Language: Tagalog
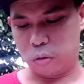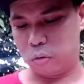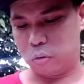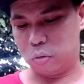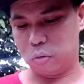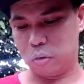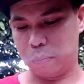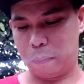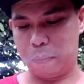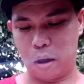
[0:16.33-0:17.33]
O
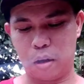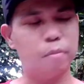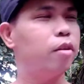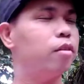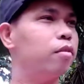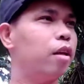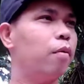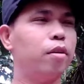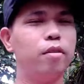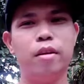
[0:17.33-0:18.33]
ipapaan ba
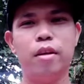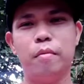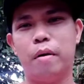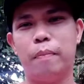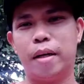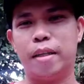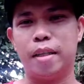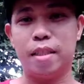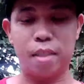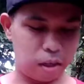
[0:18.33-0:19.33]
tawag doon?
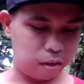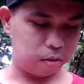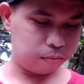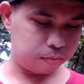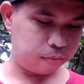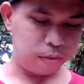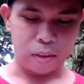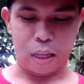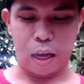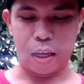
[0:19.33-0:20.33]
Papakita sa inyo.
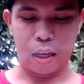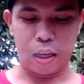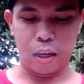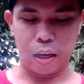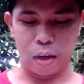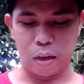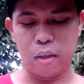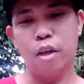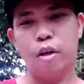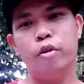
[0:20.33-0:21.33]
Dahil
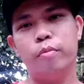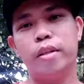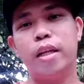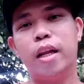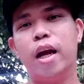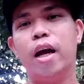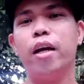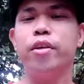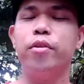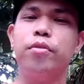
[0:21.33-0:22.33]
dumating na nga
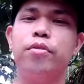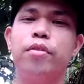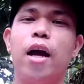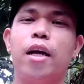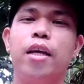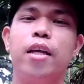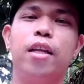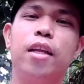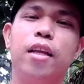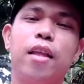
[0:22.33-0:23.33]
yung aking
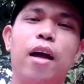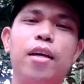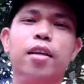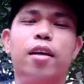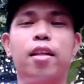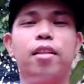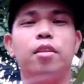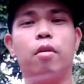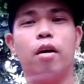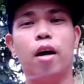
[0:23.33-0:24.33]
hinihintay at
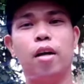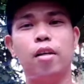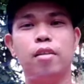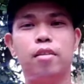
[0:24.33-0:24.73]
ito ang